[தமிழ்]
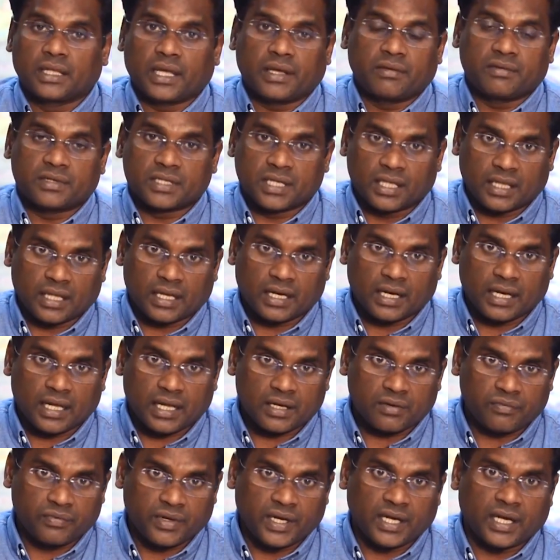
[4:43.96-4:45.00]
தயவுசெய்து
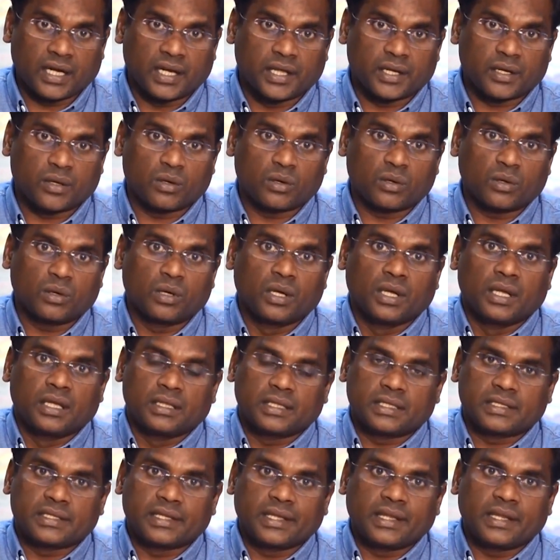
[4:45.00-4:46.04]
எல்லோரும் வீட்டில் இருக்கணும்
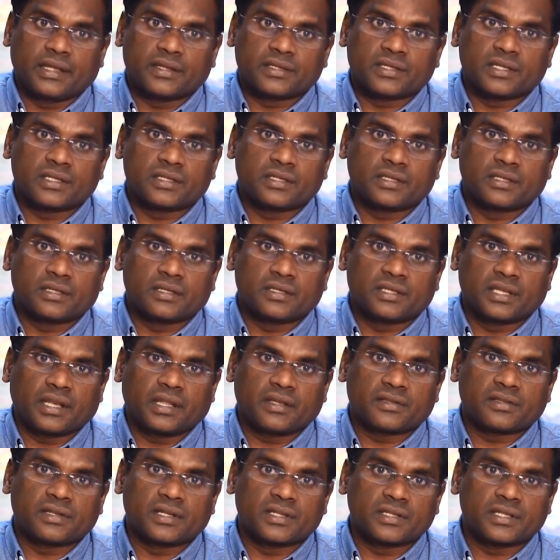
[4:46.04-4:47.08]
இந்த சீரியஸஸ்
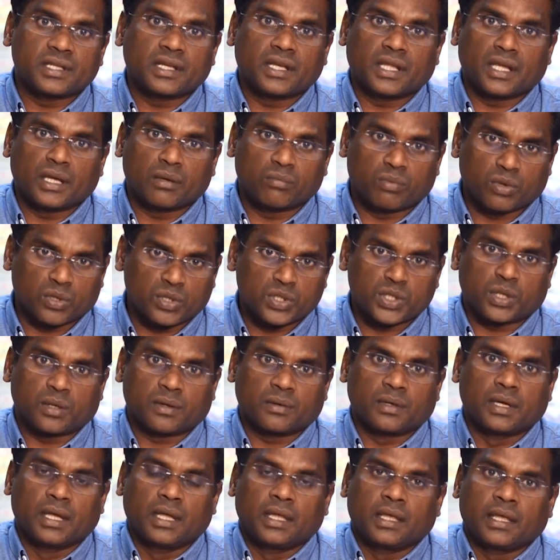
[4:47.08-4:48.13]
சீரியஸ்னஸை நீங்கள்
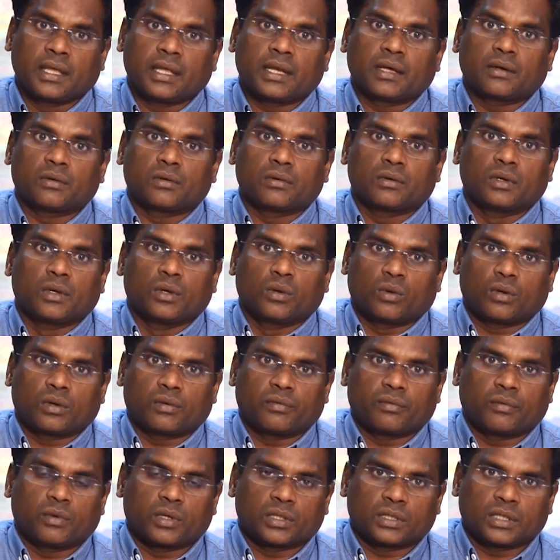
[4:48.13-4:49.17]
புரிஞ்சுக்கணும் ஏன்னா ஒரு
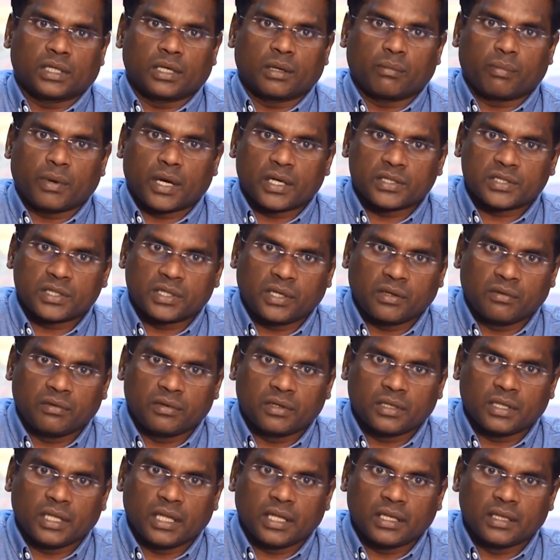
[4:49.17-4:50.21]
ஒருத்தருக்கு பாசிட்டிவ்
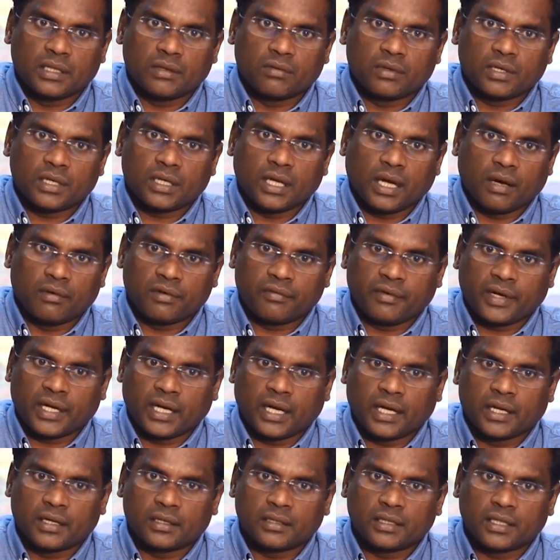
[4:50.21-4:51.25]
இருந்தவருக்கு அவர்
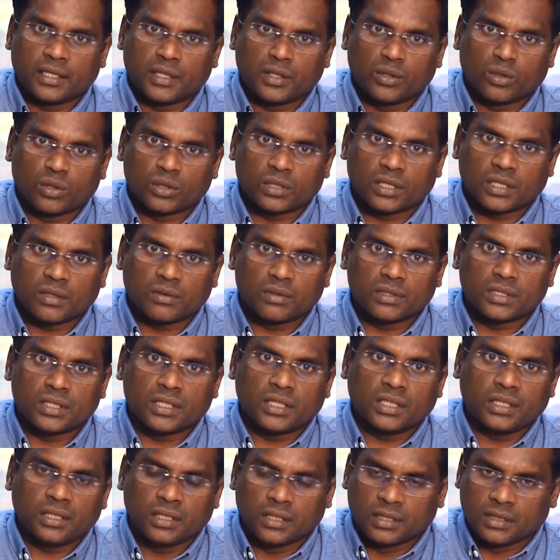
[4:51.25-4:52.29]
வீட்டில் இருந்து இன்னொருத்தருக்கு
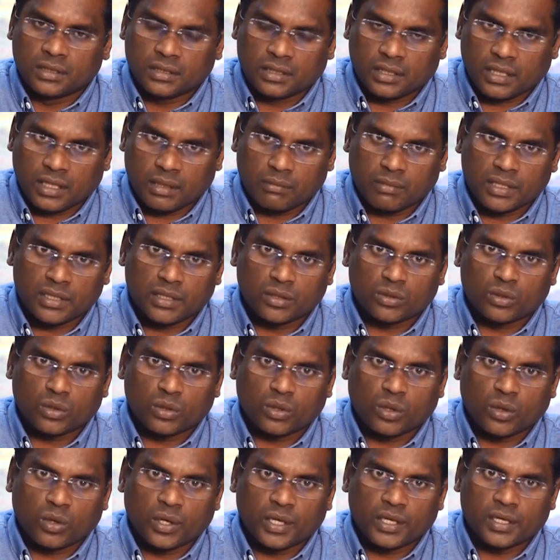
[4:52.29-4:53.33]
வந்து திரும்ப இந்த
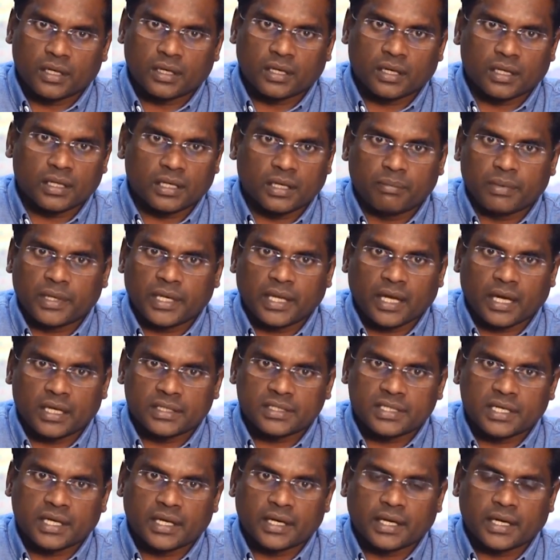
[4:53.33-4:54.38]
தொற்று நோய் இருக்கிறதுல பெரிய
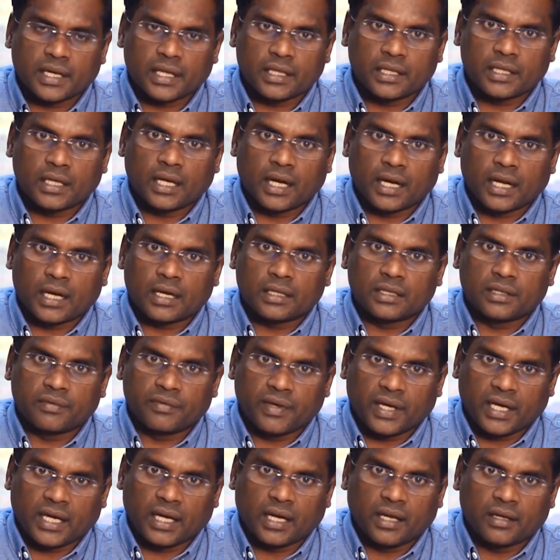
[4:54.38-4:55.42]
ஆச்சரியம் கிடையாதுங்க ஆனால் அந்த
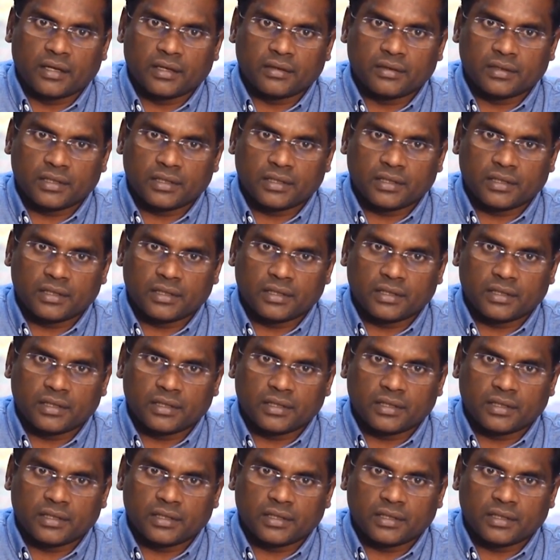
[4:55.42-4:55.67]
வீட்டில்